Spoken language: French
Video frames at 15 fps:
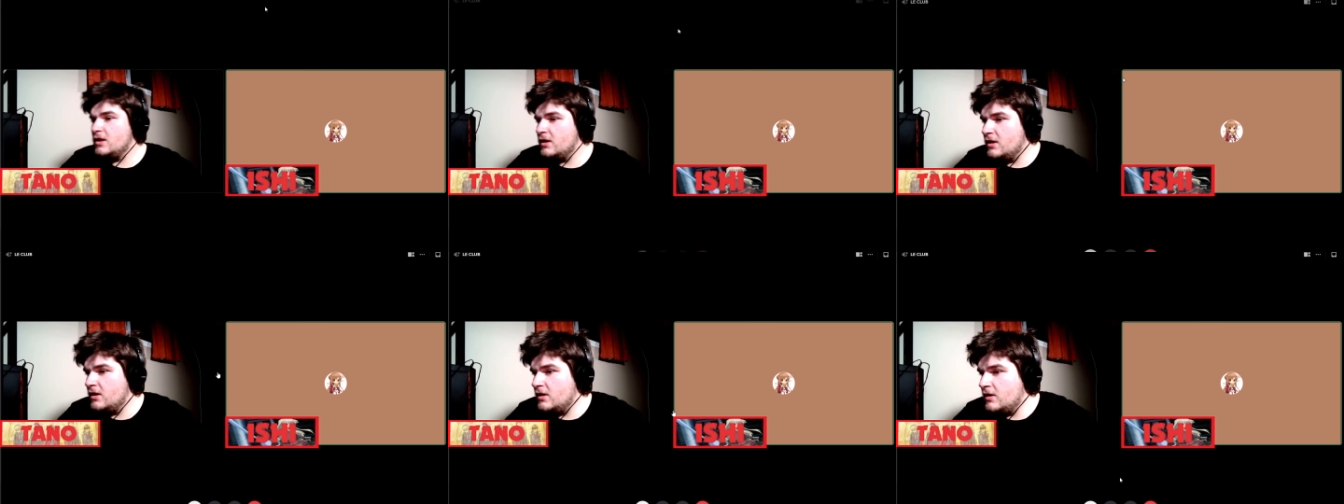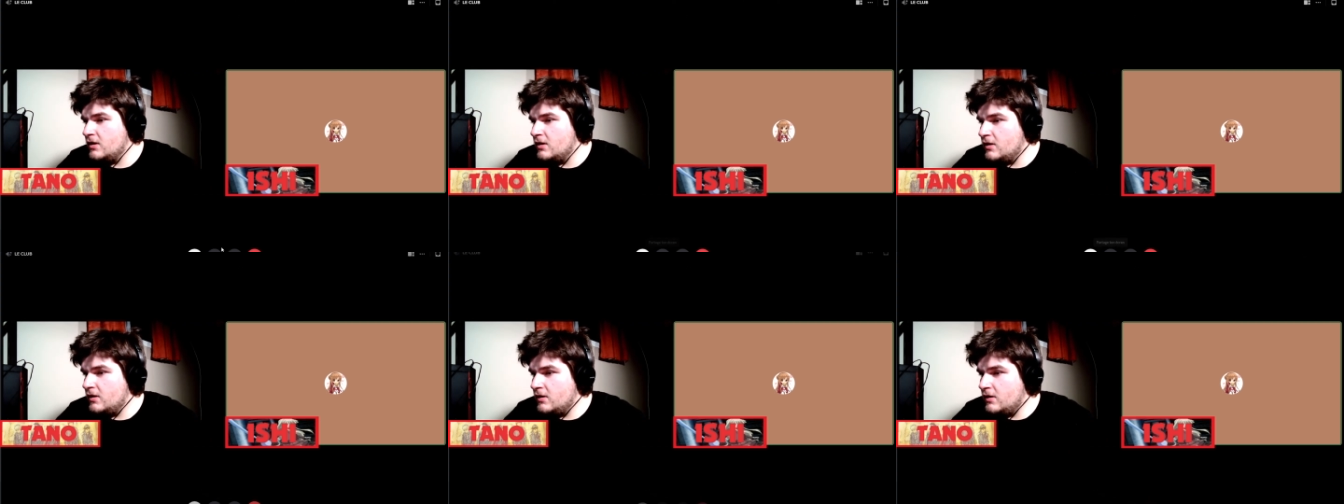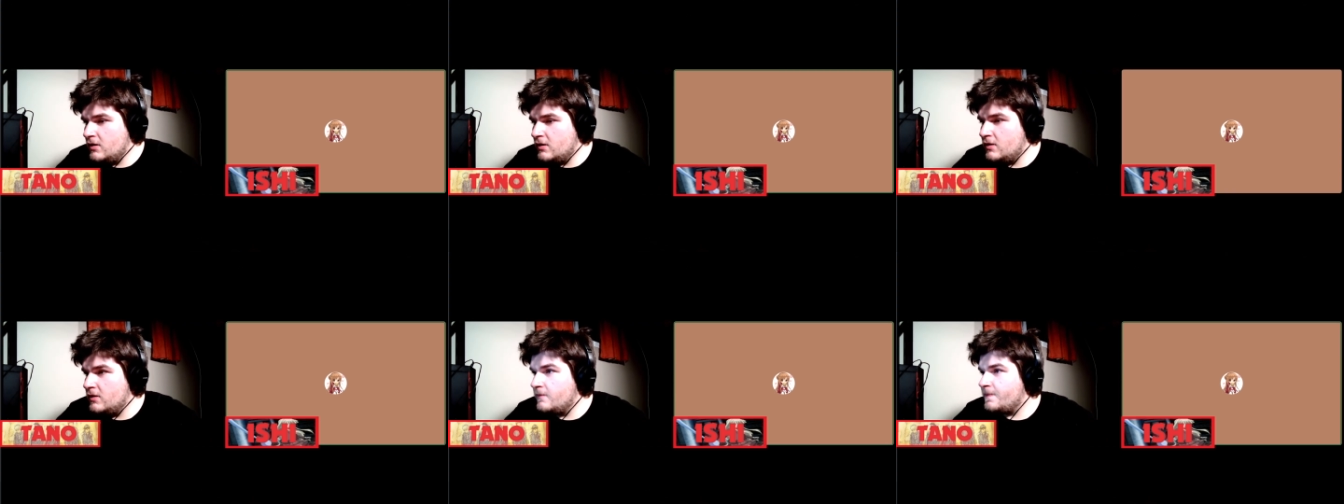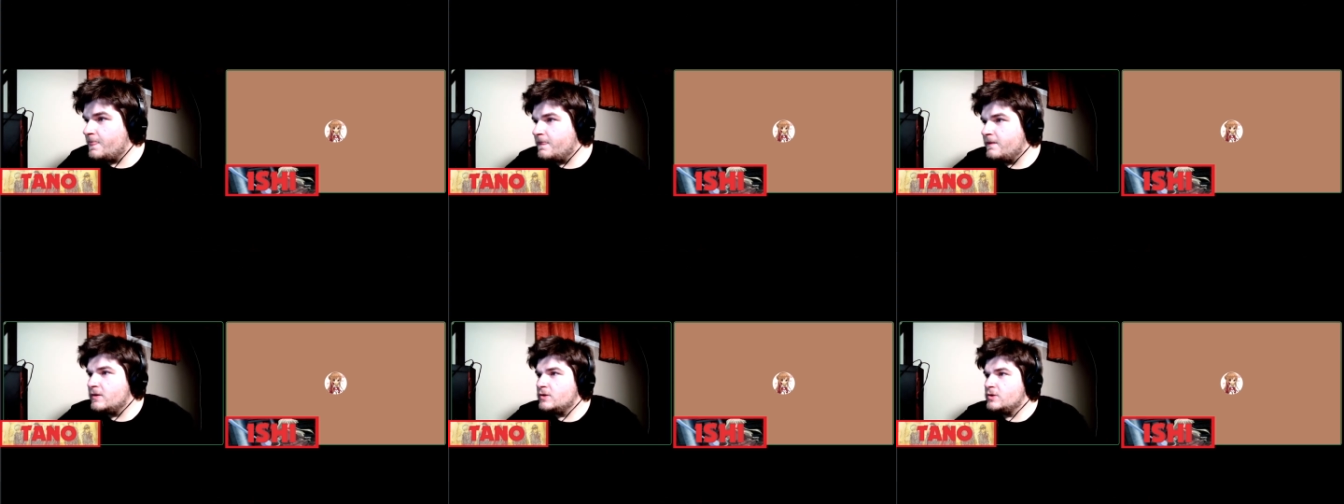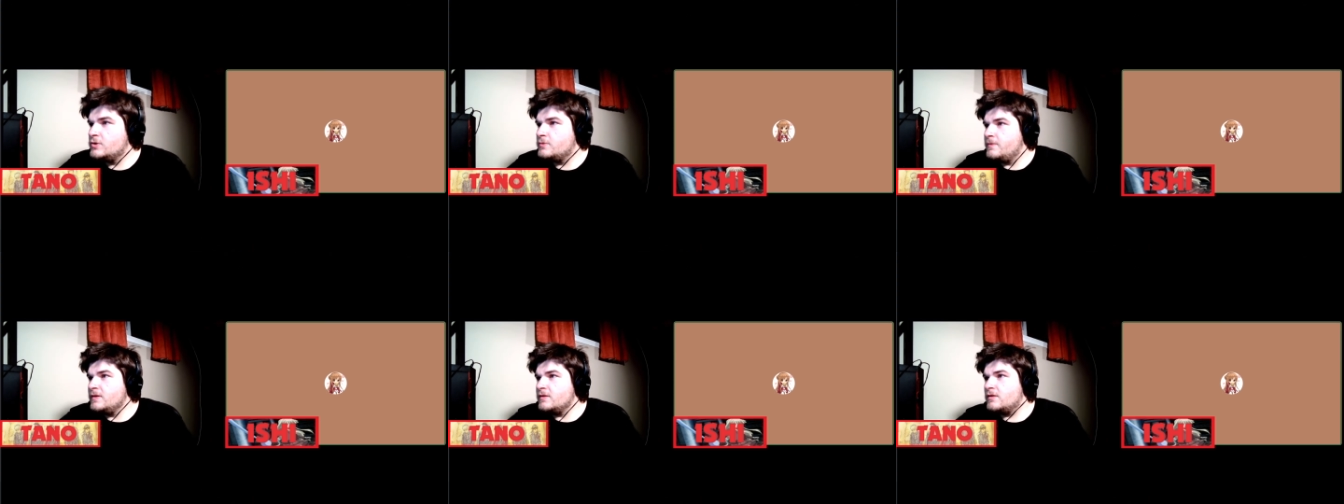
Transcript: Oh mon dieu, il, il a appuyé par un.